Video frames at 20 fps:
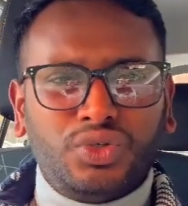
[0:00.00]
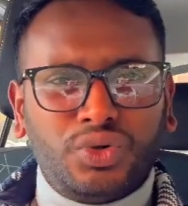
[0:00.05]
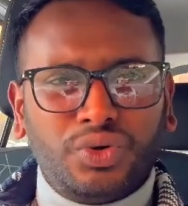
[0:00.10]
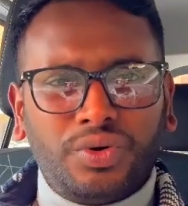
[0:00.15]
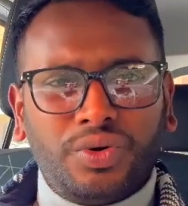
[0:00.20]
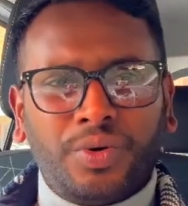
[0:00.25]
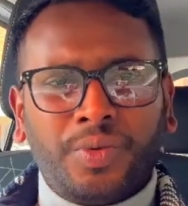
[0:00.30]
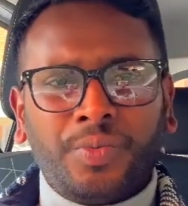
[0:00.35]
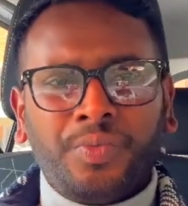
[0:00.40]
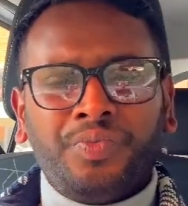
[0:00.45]
জন্য
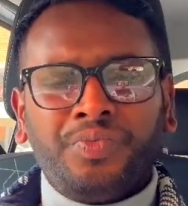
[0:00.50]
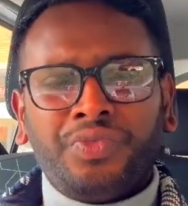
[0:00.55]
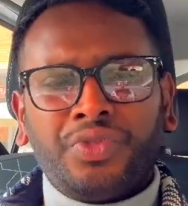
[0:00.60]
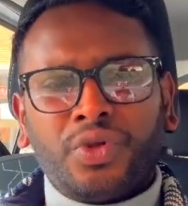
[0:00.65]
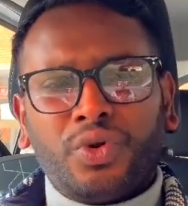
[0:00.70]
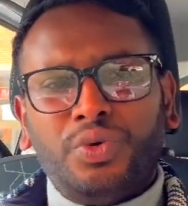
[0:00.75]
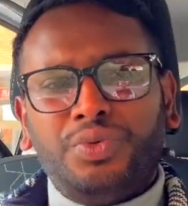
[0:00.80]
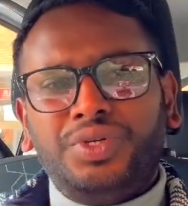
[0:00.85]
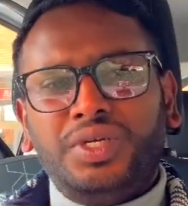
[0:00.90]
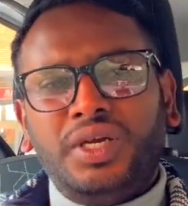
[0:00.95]

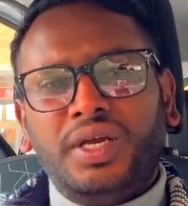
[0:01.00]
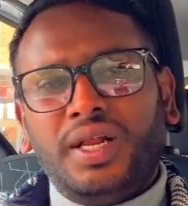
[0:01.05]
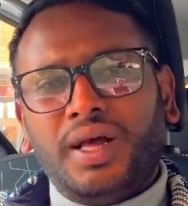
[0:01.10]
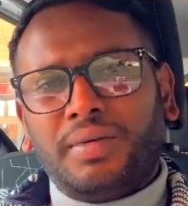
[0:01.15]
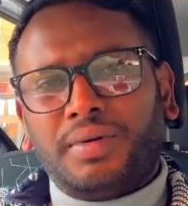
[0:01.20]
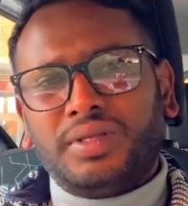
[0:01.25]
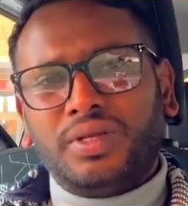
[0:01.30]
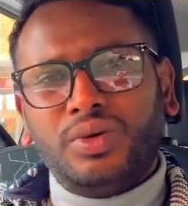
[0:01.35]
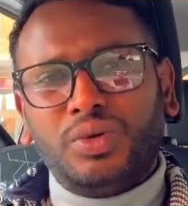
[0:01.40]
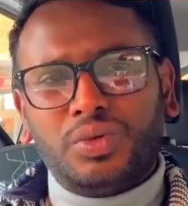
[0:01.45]
খুব শীঘ্রই
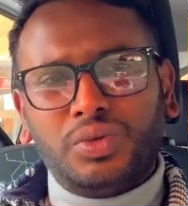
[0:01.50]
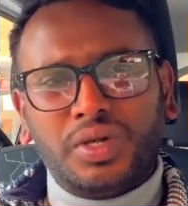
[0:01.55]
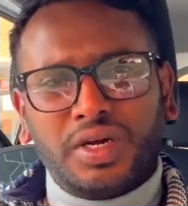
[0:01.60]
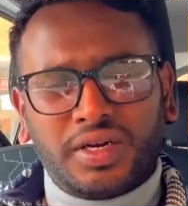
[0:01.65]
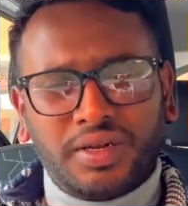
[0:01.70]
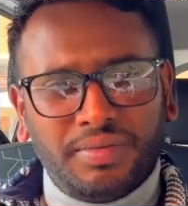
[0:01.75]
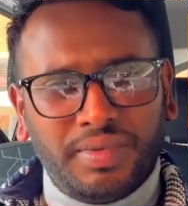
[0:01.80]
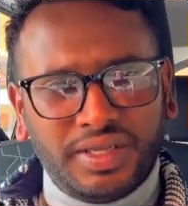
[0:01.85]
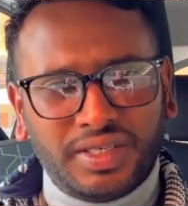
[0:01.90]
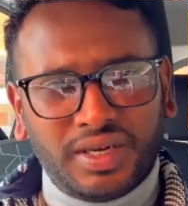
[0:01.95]
আমাদের নতুন
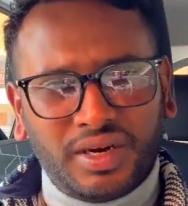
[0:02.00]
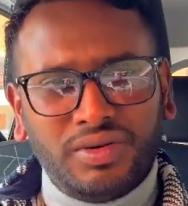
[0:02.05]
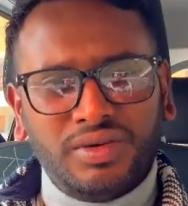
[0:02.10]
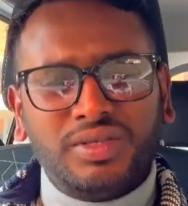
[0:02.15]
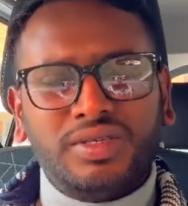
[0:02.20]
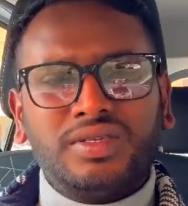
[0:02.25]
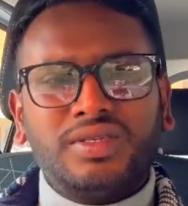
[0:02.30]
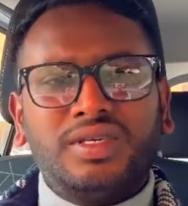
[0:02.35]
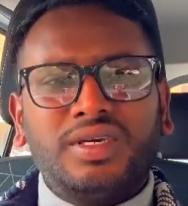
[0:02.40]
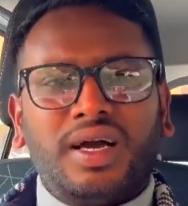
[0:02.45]
একটি বেচ চালু
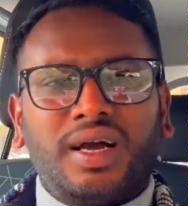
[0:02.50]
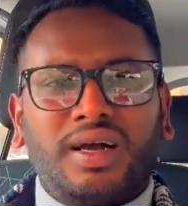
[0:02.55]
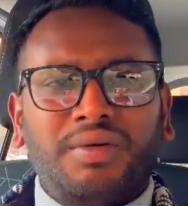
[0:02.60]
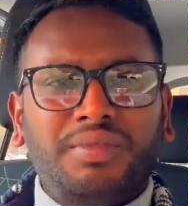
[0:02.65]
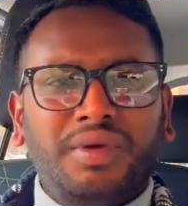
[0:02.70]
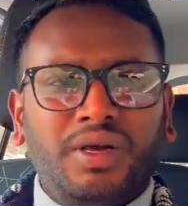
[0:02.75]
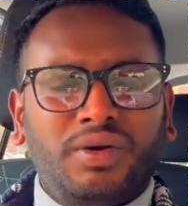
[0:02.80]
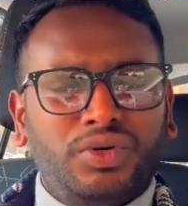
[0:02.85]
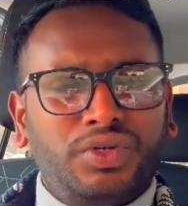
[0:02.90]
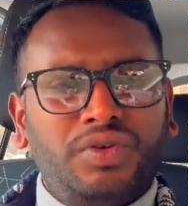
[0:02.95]
হইতেছে আগামী
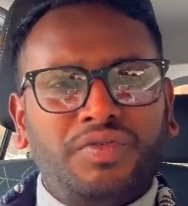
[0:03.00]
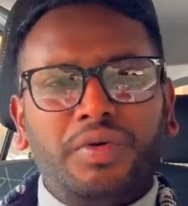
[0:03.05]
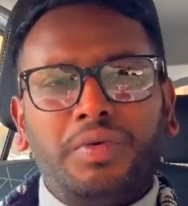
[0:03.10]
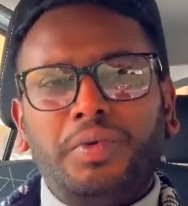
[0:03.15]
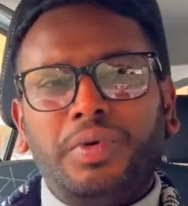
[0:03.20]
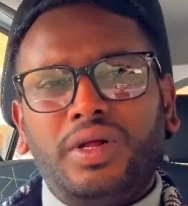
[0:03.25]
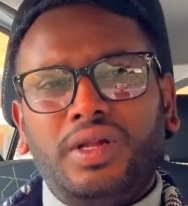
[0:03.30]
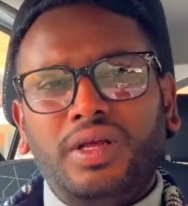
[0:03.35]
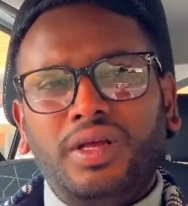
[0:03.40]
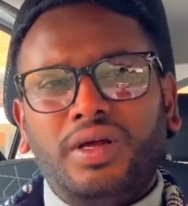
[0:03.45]
একুশে
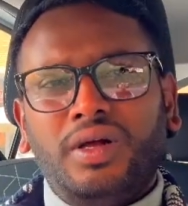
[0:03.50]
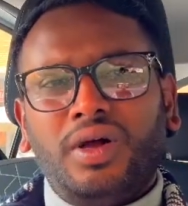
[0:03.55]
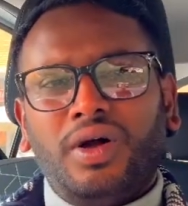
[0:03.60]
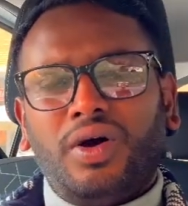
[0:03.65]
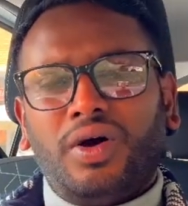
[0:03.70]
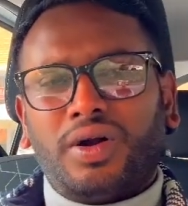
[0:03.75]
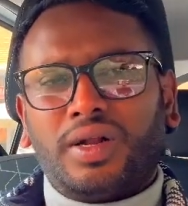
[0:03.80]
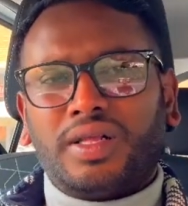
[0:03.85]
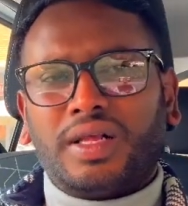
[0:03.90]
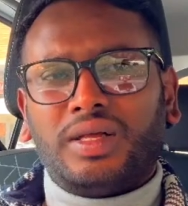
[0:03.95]
ফেব্রুয়ারি
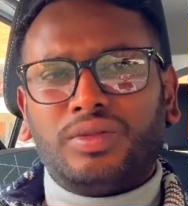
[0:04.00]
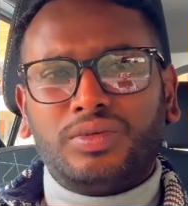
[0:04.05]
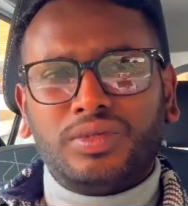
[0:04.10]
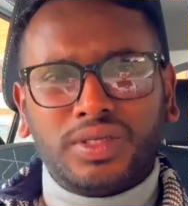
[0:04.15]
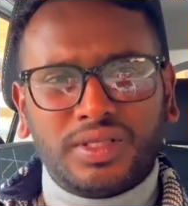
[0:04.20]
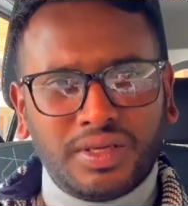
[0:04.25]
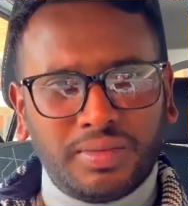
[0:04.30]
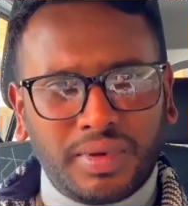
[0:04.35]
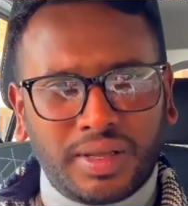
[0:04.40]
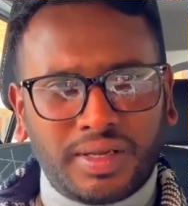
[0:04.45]
অর্থাৎ
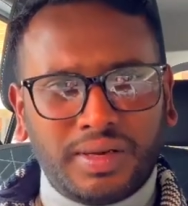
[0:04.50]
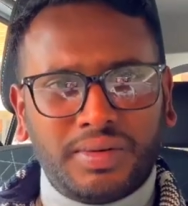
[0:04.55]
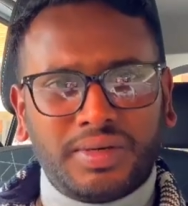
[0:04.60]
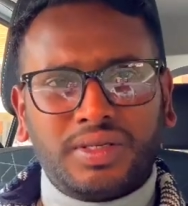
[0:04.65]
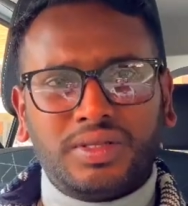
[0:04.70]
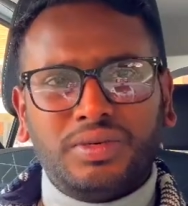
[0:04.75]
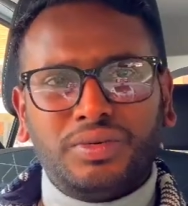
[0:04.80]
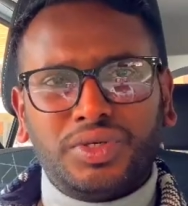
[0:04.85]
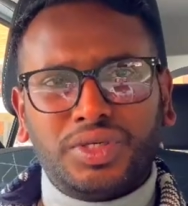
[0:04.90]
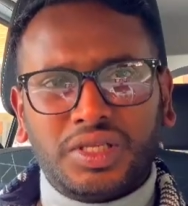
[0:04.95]
আন্তর্জাতিক মাতৃভাষা
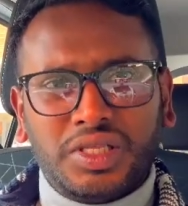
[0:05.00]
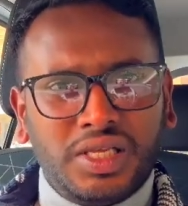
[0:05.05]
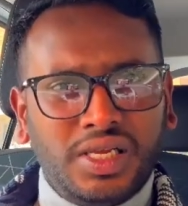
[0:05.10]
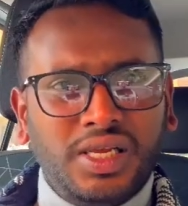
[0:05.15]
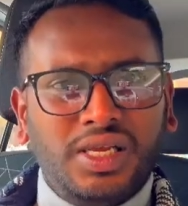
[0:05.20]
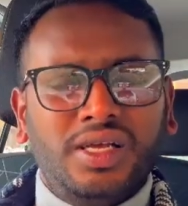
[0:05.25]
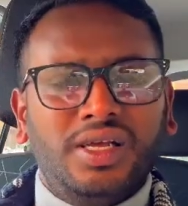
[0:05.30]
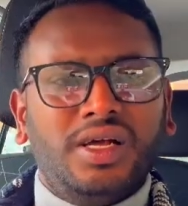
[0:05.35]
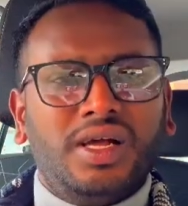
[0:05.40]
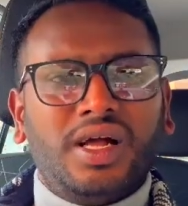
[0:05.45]
দিবসের
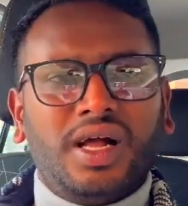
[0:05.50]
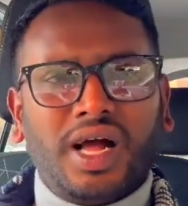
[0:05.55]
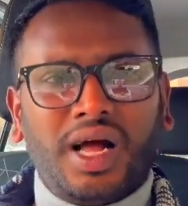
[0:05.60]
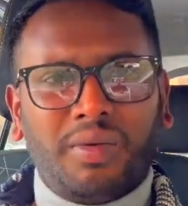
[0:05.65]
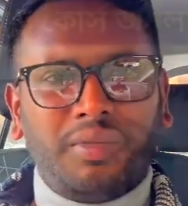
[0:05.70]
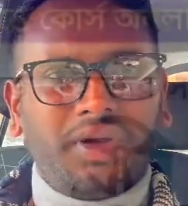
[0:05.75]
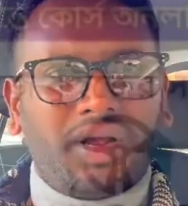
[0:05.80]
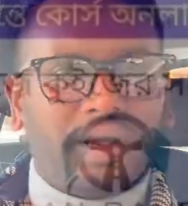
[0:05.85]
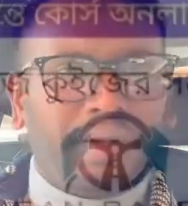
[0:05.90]
দিনই আমরা